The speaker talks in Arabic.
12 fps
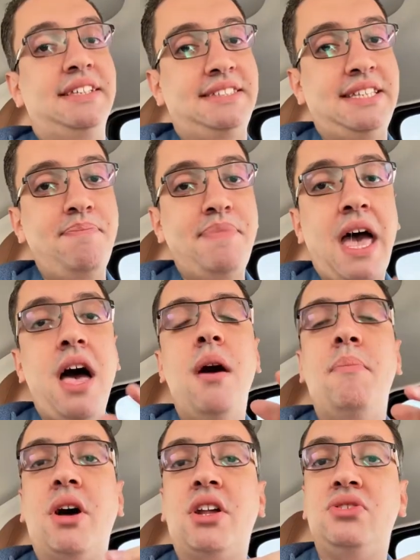السمنة
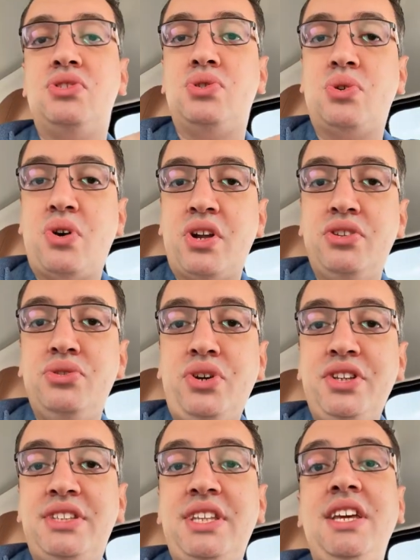مرض السكر
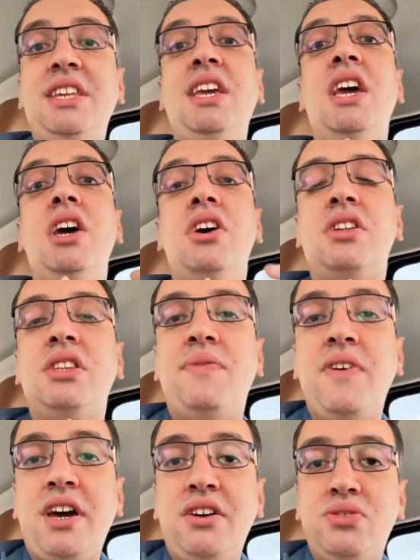النوع التاني
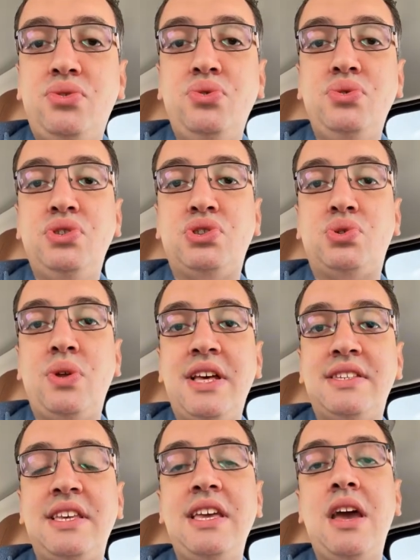ارتفاع الدهون
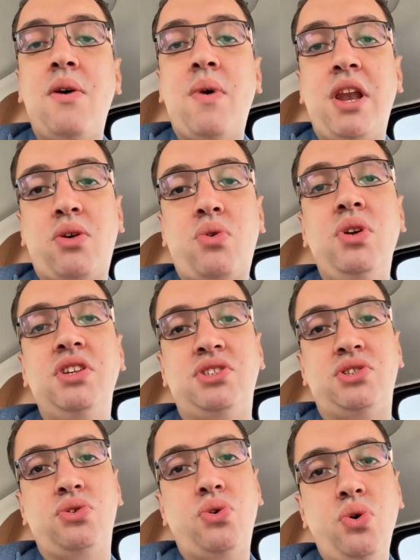الثلاثية
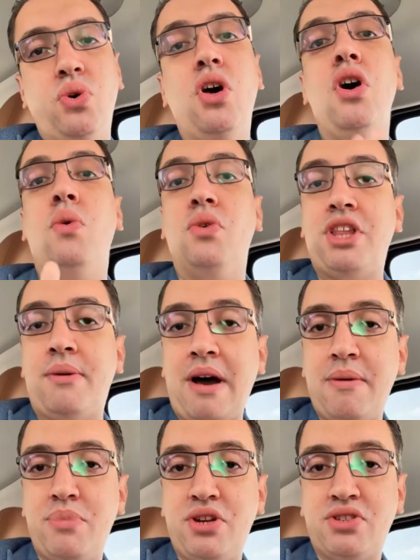والكوليسترول
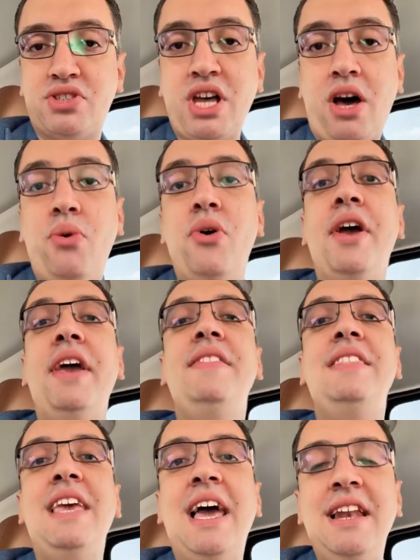وطبعا بننصحه
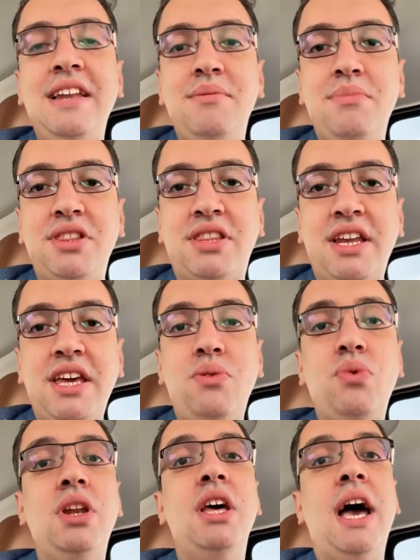ان يقلل من
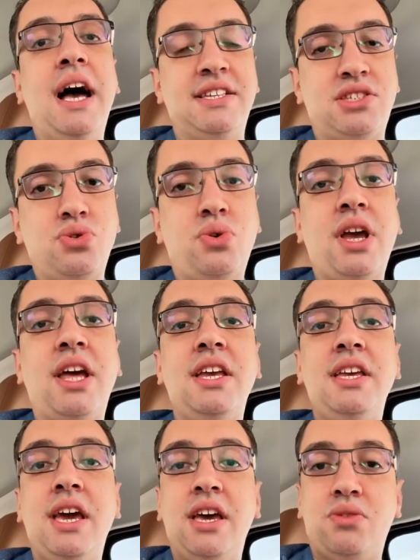تناول
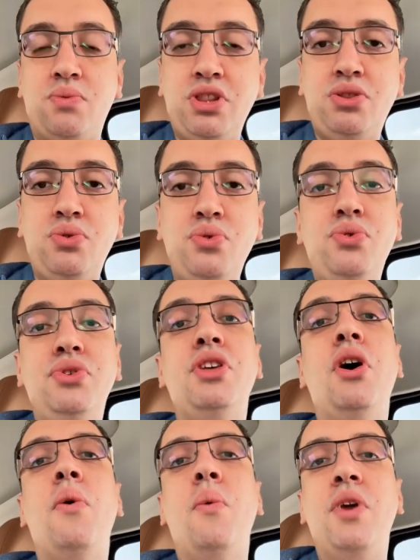السكريات والدهون
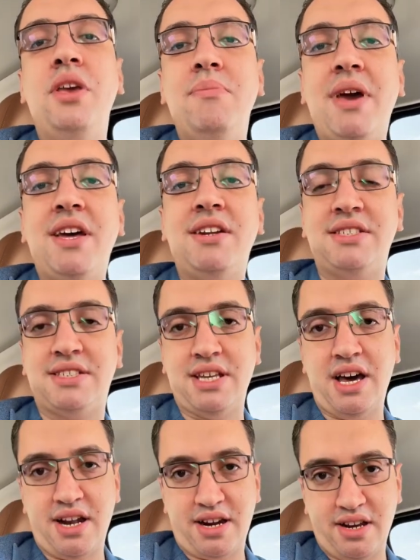ويمارس
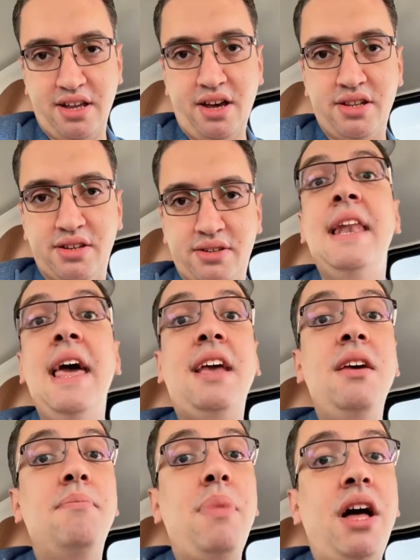الرياضة
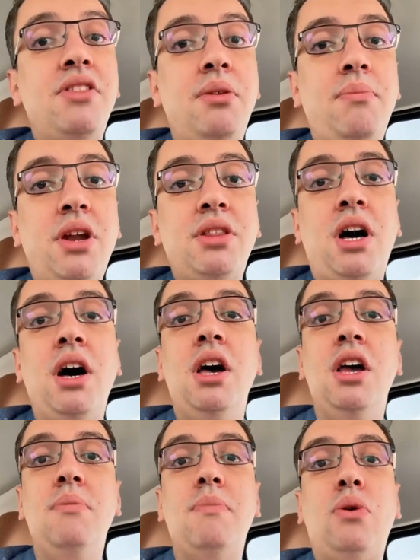لكن بعض المرضى
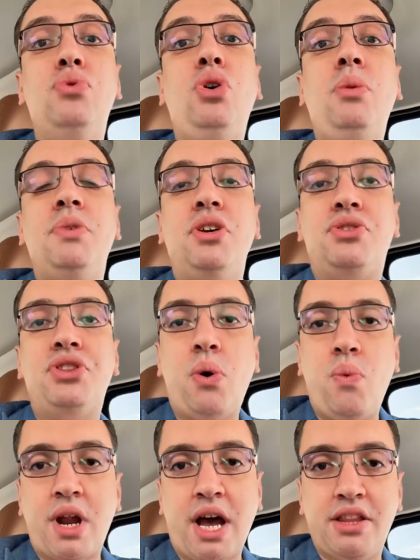الموضوع
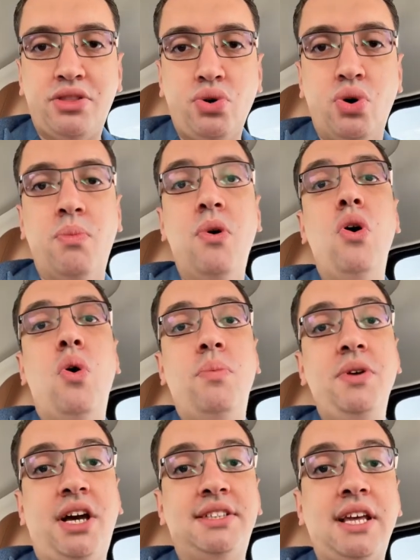بيتطور عندهم
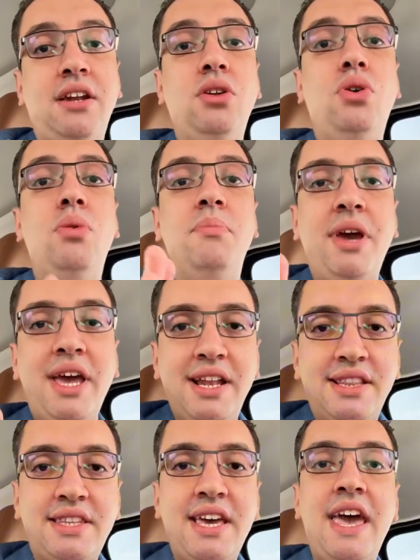وبيحصل لهم
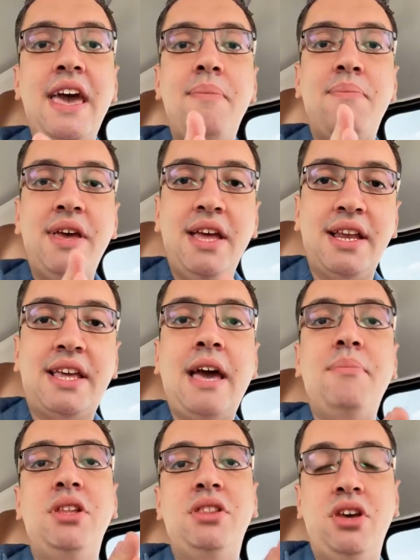التهاب
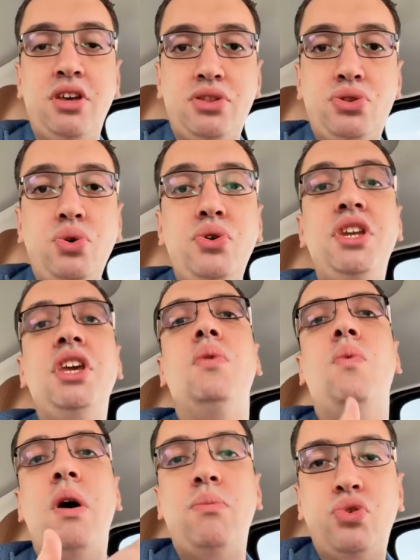الكبد الدهني
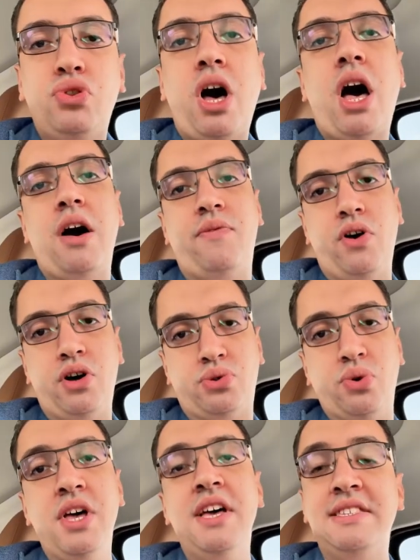
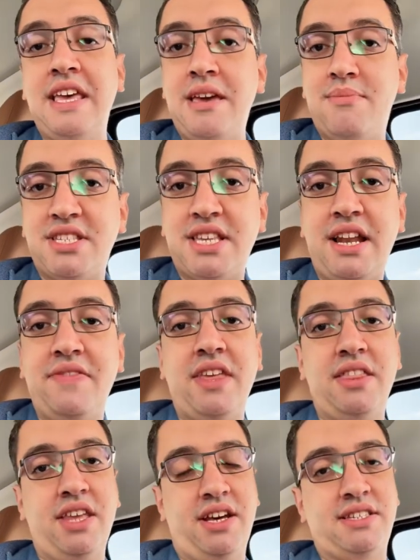ومضاعفاته زي مثلا
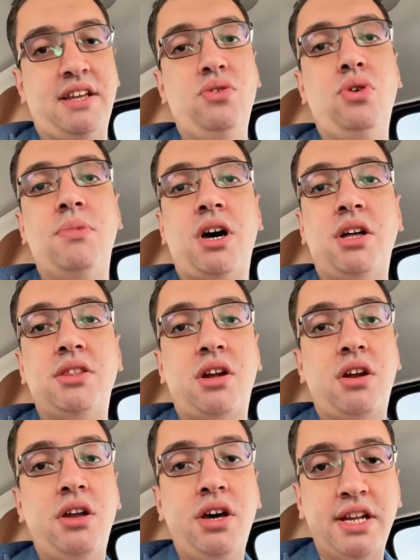ان يحصل لهم لا
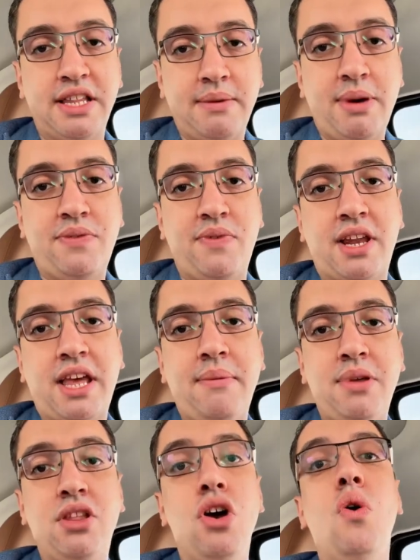قدر الله ندبات في
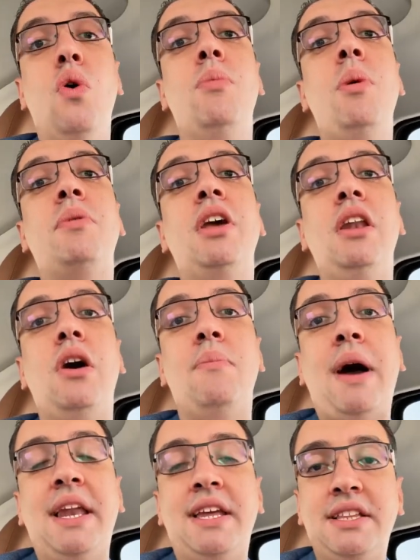الكبد وممكن لو
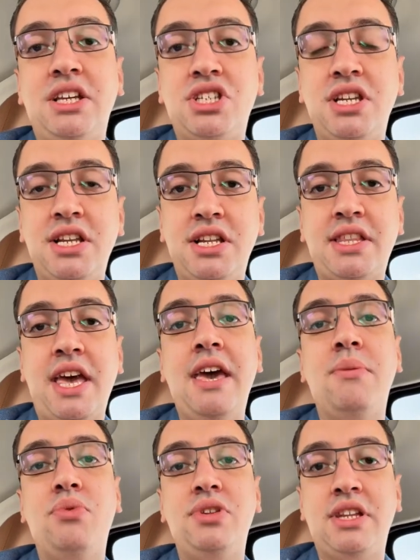معالجناش
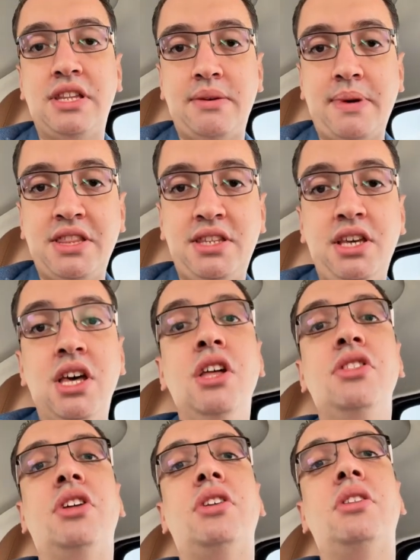الالتهاب والندبات دي
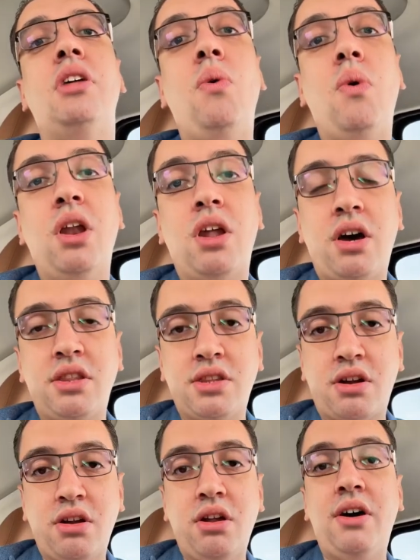تتطور لا
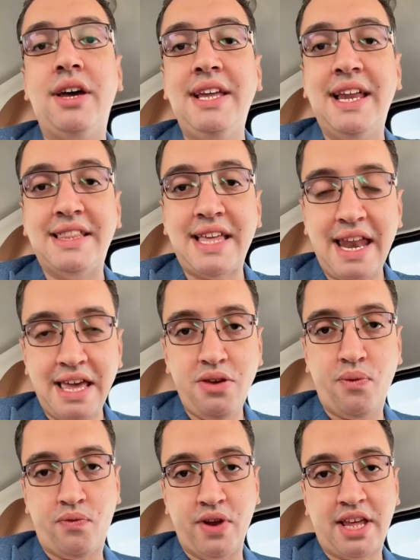قدر الله الى
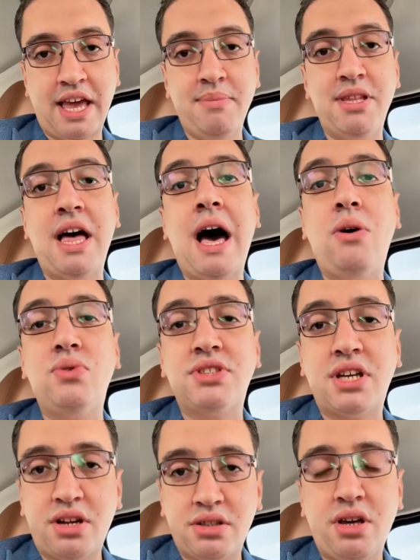تليف في الكبد او
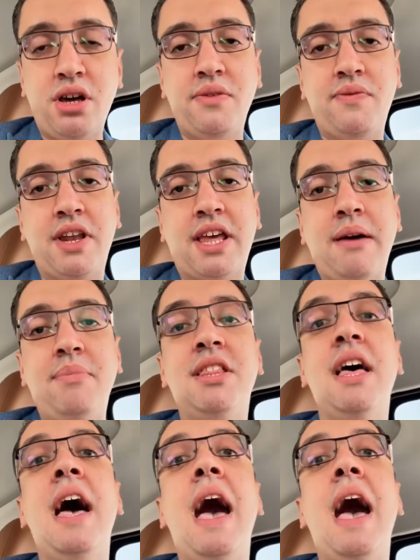سرطان في الكبد